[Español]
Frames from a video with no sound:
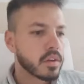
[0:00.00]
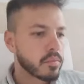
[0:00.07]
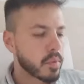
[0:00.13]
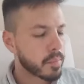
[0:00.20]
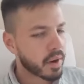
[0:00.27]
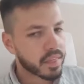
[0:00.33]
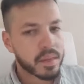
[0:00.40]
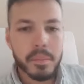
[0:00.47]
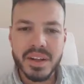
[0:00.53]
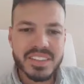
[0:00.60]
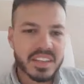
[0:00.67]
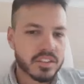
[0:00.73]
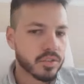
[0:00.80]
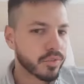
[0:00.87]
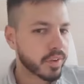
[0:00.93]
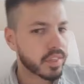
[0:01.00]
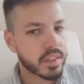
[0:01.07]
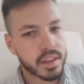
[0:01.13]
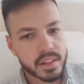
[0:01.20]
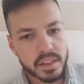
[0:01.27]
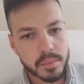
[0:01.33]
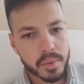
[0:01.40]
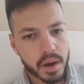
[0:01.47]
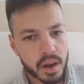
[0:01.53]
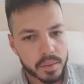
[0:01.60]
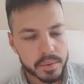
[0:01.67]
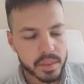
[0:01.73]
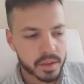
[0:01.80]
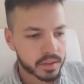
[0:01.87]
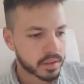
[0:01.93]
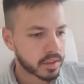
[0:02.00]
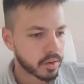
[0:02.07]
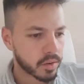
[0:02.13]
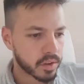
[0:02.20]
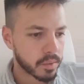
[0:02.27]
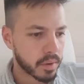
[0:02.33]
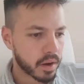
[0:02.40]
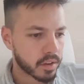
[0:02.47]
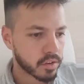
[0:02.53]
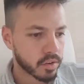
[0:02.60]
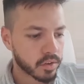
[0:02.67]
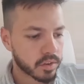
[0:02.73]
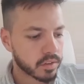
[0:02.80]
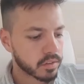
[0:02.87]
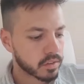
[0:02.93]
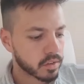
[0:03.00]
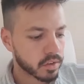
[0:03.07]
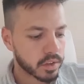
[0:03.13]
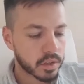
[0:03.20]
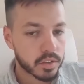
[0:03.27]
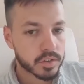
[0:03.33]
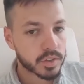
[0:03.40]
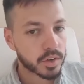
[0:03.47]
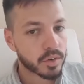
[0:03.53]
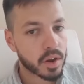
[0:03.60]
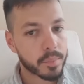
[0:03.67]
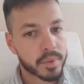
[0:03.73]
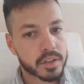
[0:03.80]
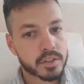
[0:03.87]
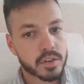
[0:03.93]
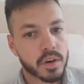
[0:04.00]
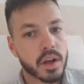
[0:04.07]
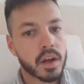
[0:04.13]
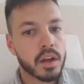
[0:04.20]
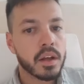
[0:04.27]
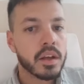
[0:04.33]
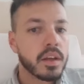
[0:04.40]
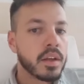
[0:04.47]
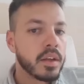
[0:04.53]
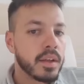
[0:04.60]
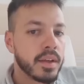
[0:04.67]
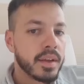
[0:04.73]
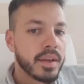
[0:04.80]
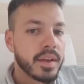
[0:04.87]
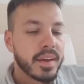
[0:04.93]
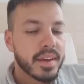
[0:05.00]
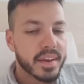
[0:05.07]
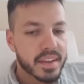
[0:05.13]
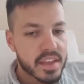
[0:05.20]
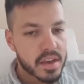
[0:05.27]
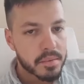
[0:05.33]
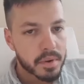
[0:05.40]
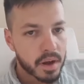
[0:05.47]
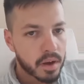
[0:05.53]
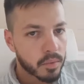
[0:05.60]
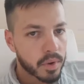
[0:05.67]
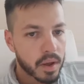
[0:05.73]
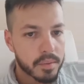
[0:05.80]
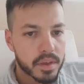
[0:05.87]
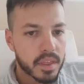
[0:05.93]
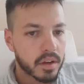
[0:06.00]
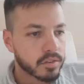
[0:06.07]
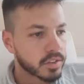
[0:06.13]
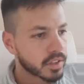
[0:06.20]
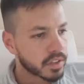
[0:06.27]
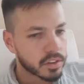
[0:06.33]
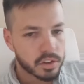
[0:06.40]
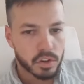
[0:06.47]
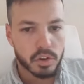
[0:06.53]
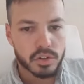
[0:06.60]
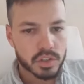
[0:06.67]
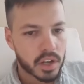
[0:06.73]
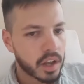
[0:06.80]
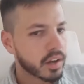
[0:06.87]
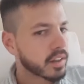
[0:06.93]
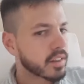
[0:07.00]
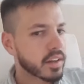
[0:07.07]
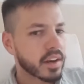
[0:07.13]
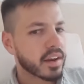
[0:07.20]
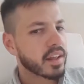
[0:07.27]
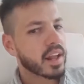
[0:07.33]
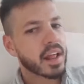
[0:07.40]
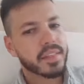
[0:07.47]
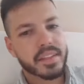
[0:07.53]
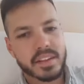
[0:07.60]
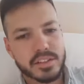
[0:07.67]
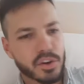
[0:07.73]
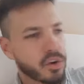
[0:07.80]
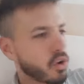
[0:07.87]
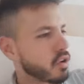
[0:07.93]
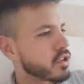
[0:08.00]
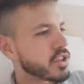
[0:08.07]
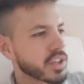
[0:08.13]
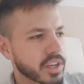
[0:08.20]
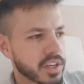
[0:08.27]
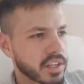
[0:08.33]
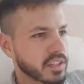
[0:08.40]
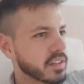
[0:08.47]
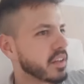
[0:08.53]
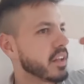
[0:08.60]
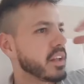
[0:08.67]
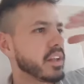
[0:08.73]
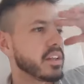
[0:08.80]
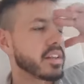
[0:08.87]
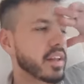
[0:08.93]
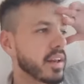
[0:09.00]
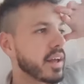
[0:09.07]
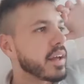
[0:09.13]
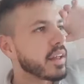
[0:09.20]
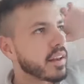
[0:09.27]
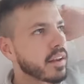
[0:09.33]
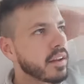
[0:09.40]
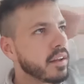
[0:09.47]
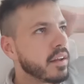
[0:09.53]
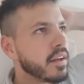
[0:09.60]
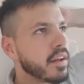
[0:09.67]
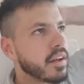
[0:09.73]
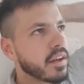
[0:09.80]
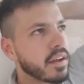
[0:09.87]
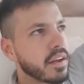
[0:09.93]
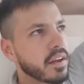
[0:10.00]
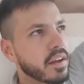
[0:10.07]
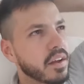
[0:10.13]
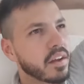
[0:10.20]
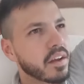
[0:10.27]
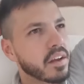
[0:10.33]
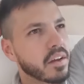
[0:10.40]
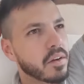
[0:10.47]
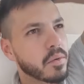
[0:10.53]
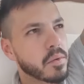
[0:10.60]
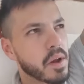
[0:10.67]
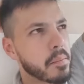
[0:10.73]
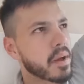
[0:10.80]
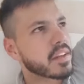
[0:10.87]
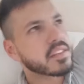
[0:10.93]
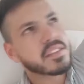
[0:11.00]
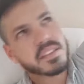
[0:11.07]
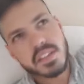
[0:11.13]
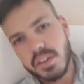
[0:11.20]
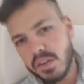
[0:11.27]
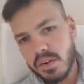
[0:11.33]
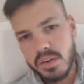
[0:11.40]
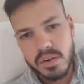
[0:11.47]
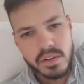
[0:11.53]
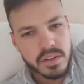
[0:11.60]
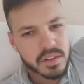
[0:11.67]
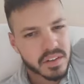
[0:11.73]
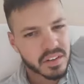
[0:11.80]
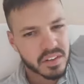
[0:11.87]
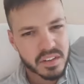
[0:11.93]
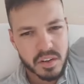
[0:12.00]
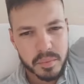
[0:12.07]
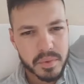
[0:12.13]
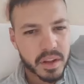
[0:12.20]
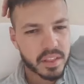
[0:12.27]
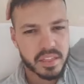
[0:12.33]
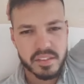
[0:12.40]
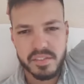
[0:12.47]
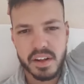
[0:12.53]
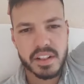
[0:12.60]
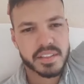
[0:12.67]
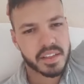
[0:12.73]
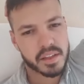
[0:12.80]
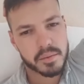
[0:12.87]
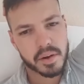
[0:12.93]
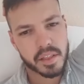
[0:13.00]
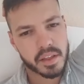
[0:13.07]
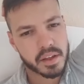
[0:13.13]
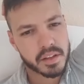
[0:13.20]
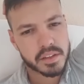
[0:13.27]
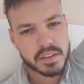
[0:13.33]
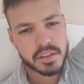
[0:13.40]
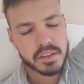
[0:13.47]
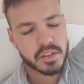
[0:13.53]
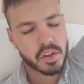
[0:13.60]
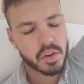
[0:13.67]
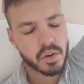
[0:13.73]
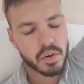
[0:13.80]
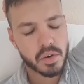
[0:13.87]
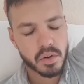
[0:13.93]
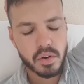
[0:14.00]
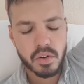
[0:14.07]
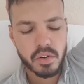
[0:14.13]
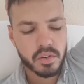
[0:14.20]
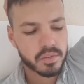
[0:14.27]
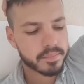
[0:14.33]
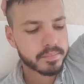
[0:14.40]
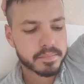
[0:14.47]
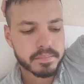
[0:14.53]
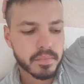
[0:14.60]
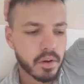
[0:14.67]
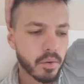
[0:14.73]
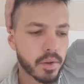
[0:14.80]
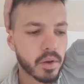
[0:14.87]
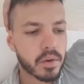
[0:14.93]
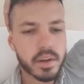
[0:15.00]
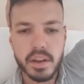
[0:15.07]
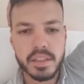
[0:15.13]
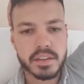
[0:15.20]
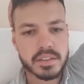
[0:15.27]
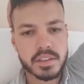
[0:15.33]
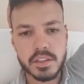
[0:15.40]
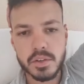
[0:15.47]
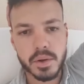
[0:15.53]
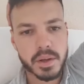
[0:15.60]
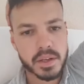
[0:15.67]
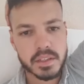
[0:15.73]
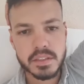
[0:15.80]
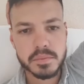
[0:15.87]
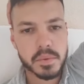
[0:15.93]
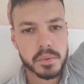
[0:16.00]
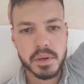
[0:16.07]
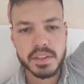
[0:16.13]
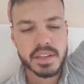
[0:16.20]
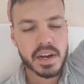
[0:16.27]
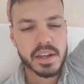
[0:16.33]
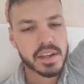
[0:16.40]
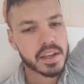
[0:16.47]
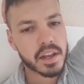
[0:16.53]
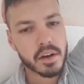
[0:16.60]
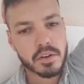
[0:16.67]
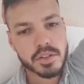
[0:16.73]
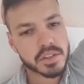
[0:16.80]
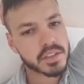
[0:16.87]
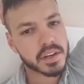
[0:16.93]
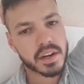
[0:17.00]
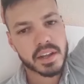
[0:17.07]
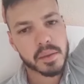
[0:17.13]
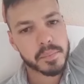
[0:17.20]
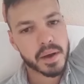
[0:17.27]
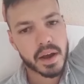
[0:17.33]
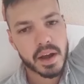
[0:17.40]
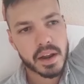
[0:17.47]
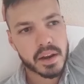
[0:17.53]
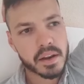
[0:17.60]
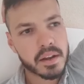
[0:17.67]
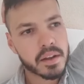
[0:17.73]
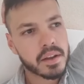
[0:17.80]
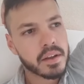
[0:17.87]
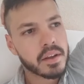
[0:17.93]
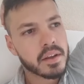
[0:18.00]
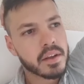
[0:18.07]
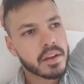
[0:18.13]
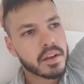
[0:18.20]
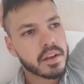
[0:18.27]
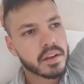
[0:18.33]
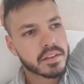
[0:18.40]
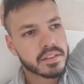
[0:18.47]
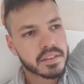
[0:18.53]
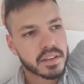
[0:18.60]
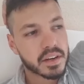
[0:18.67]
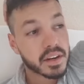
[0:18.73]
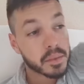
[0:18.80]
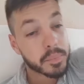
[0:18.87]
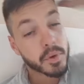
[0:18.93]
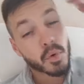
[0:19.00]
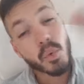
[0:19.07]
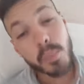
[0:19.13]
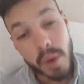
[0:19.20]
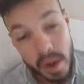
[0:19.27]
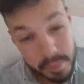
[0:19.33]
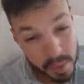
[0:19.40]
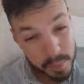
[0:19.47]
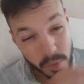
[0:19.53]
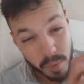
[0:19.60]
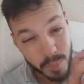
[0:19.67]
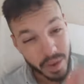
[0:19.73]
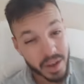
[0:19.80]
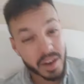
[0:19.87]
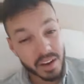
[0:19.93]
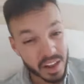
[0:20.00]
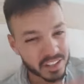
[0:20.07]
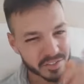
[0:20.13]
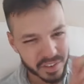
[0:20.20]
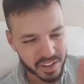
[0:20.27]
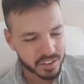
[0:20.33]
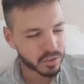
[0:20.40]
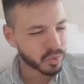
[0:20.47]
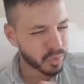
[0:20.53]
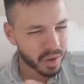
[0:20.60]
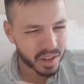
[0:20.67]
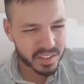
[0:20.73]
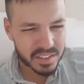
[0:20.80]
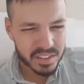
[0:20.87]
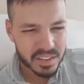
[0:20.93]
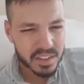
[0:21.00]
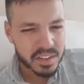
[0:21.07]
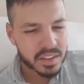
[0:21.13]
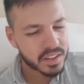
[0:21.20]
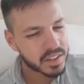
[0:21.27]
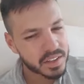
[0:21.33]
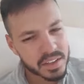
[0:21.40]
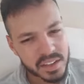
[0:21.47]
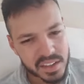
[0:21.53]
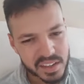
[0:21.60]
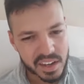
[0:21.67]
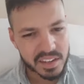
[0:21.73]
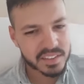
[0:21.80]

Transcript: Me parece más que suficiente para la vida que quiero llevar. Yo no, no quiero ser una persona que lleva una vida ostentosa, ni tener grandes coches, ni tener eh, una mansión, no me hace falta de verdad. Yo lo único que necesito es vivir tranquilo sin tener que pagar, eh, sin tener que preocuparme por pagar las facturas y ya